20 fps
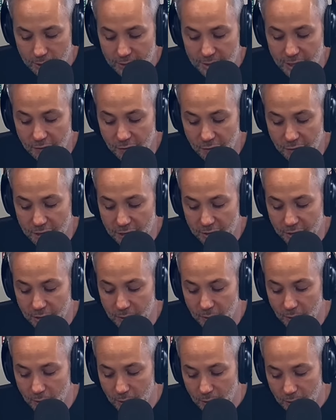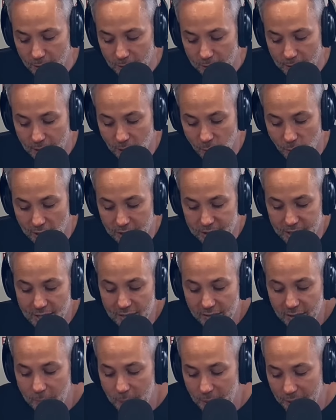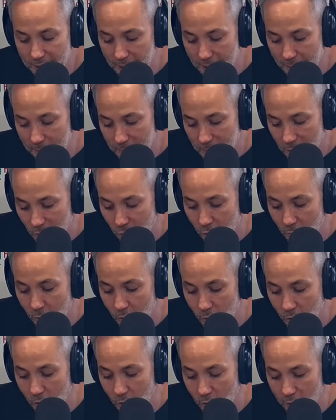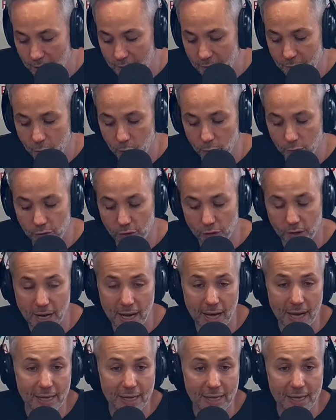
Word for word: definitivo del cual ya les expliqué cómo eh, funciona.